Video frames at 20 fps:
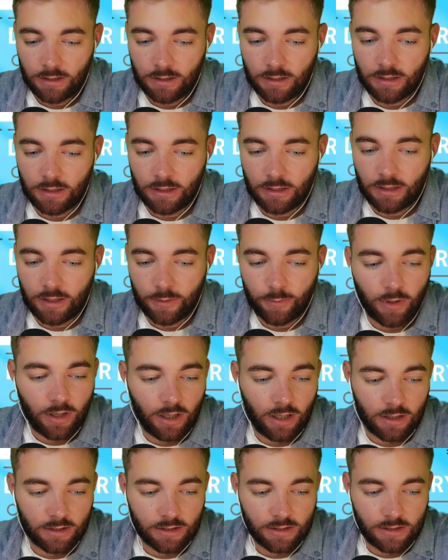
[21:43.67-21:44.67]

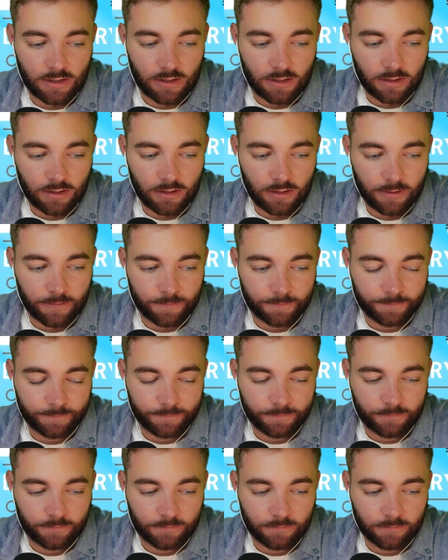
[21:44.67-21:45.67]
либо с
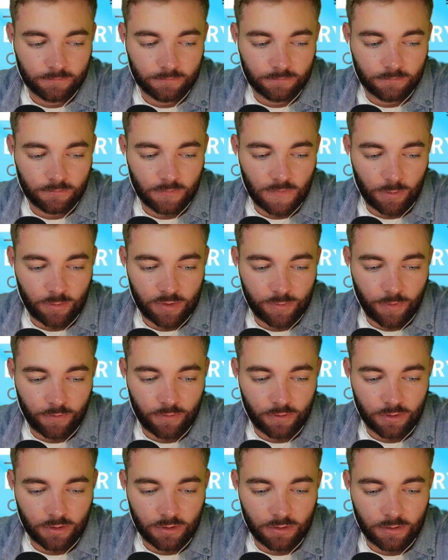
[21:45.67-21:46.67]
там, с
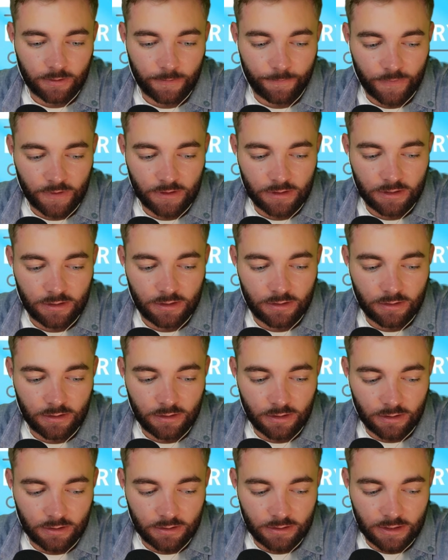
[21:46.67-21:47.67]
э,
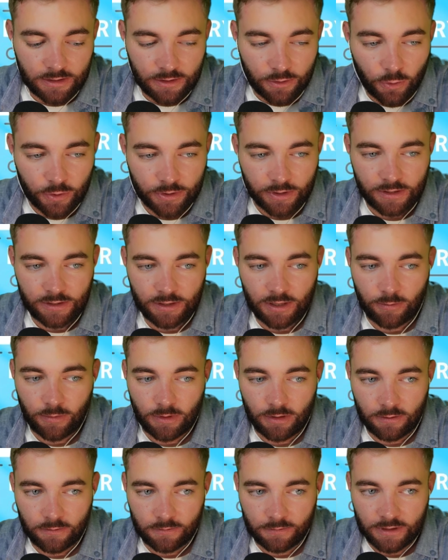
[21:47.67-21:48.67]
с... со
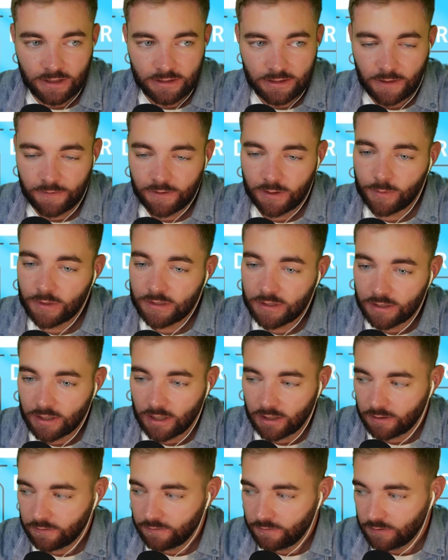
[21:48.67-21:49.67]
сложностями в доставке
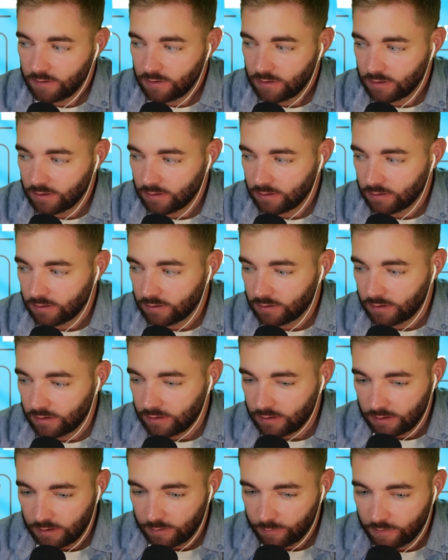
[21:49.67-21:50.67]
материалов, с
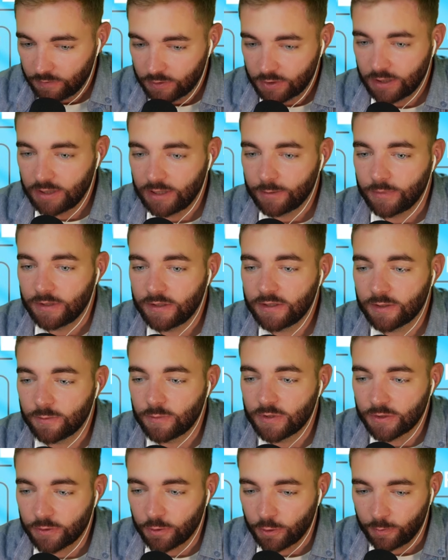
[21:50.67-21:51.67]
повышением их
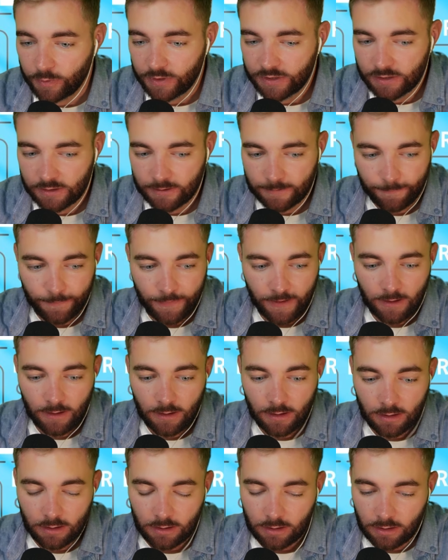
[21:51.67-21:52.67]
себестоимости.
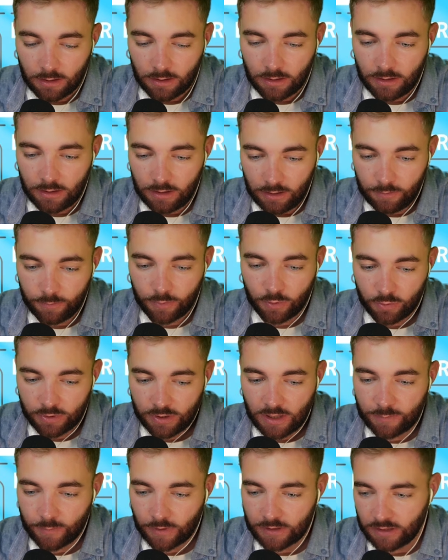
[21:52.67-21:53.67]
А, и плюс
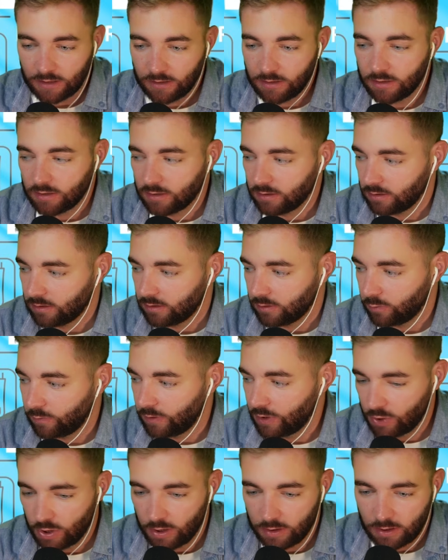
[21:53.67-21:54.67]
есть процент э,
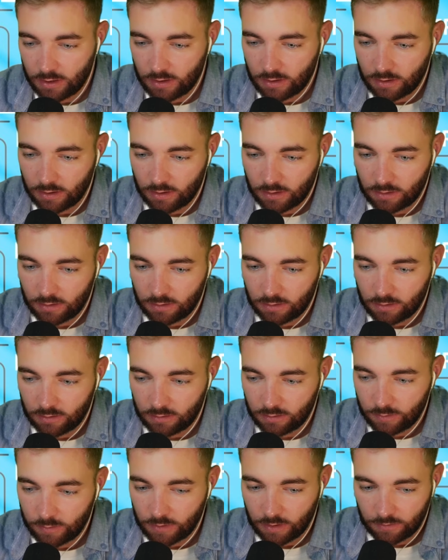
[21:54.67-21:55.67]
увеличения
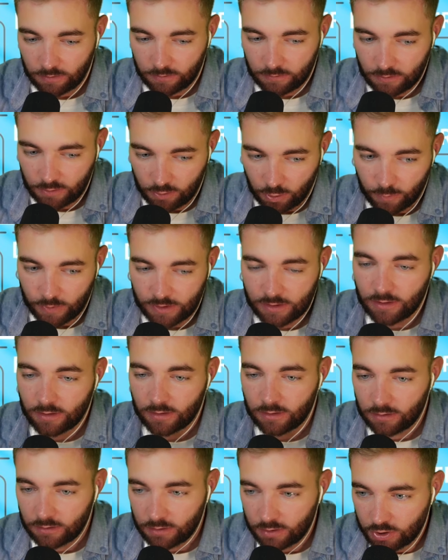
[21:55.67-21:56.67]
э, именно
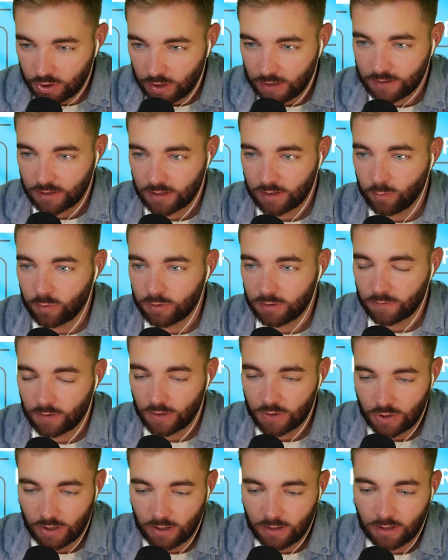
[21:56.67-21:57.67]
стоимости часа работы
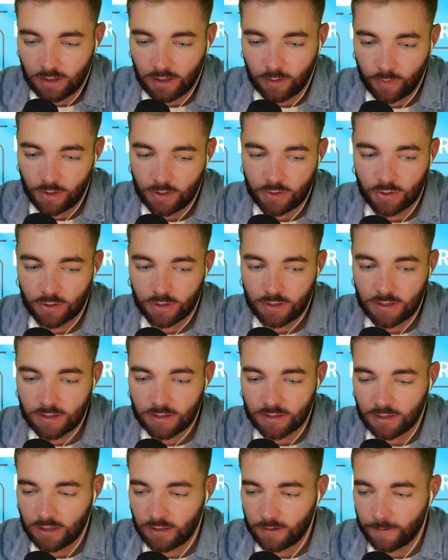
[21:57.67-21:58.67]
врача, опять же,
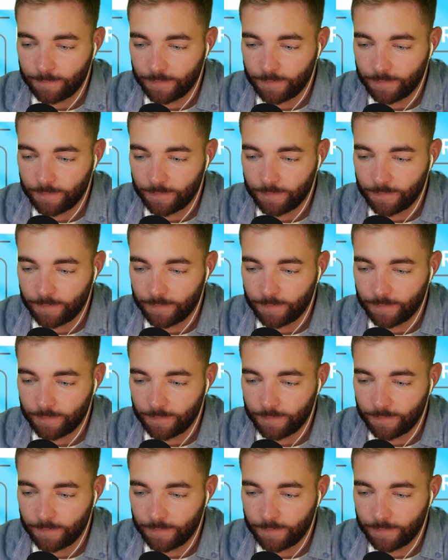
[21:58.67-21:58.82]
из-за